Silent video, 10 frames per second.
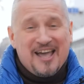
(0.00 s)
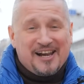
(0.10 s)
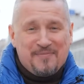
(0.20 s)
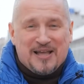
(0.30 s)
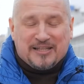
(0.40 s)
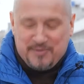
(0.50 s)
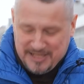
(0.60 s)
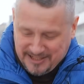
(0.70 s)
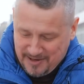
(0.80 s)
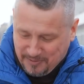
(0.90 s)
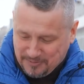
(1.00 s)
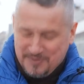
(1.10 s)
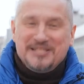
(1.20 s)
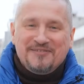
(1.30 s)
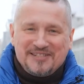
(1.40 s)
Ребят, обязательно
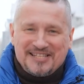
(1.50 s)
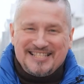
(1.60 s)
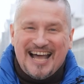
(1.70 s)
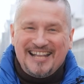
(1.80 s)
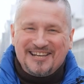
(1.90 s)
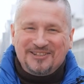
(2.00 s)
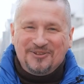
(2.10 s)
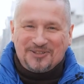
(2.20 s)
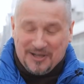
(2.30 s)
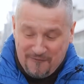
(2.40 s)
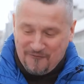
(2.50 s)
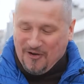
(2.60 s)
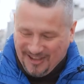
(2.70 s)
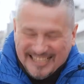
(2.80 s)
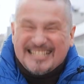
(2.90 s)
подписывайтесь на анекдоты.
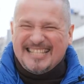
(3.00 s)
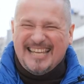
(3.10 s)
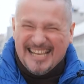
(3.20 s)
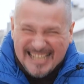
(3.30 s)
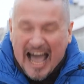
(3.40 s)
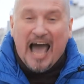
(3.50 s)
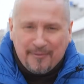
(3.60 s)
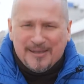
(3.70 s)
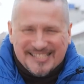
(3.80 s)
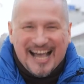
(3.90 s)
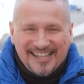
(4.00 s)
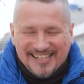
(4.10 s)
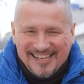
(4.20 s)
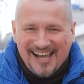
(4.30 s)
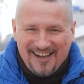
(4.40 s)
Вот здесь
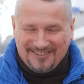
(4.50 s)
обязательно.